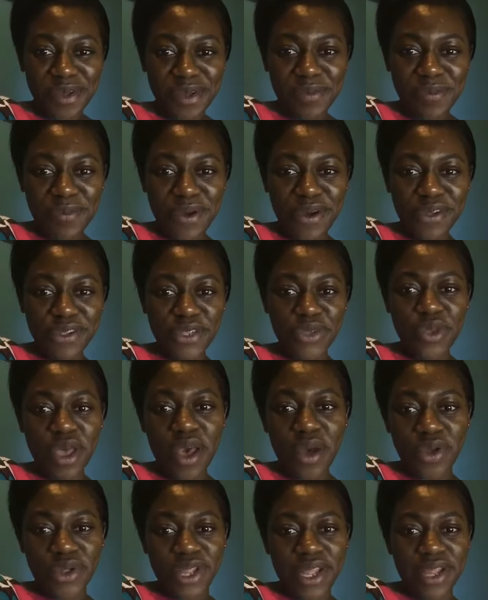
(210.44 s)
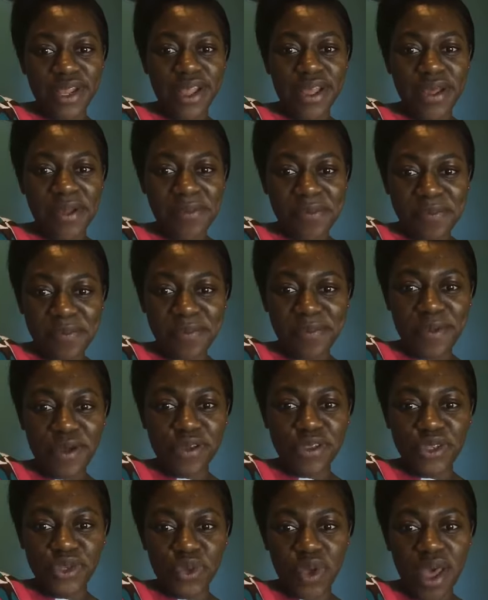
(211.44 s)
Bonsoir, Onana.
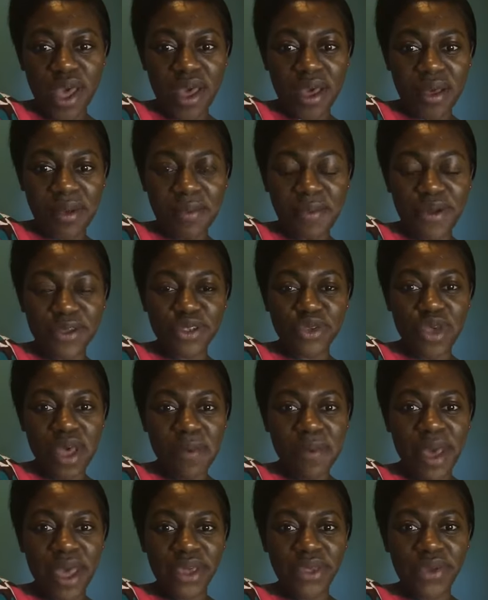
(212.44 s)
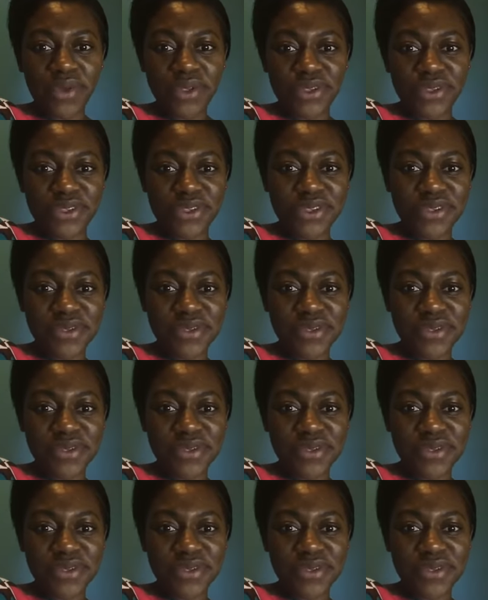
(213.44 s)
Bonsoir. Bonsoir, Marius.